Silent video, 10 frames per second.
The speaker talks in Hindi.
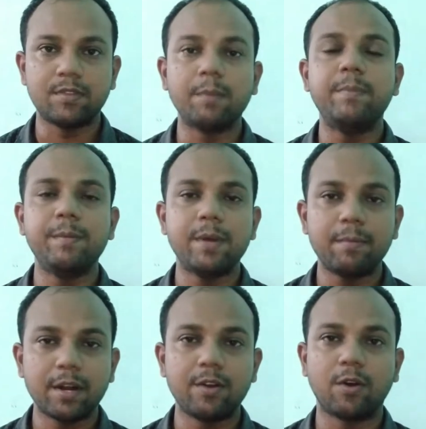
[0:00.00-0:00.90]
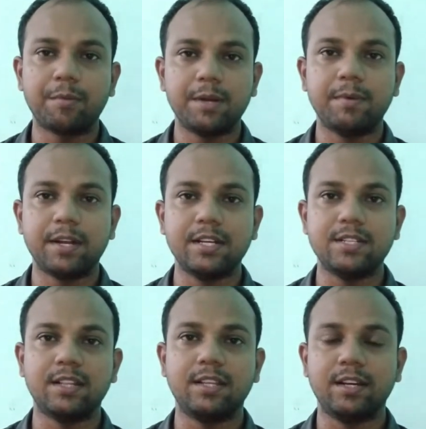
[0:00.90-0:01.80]
तब पीपेप के डॉक्यूमेंट बनाए
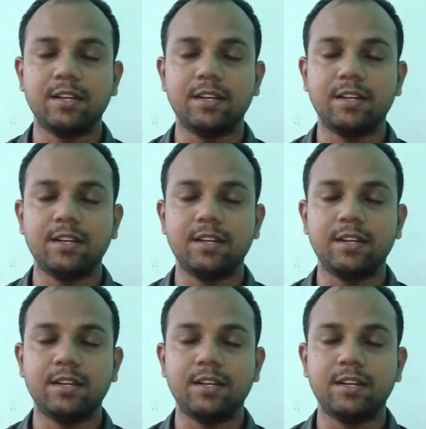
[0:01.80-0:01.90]
जाते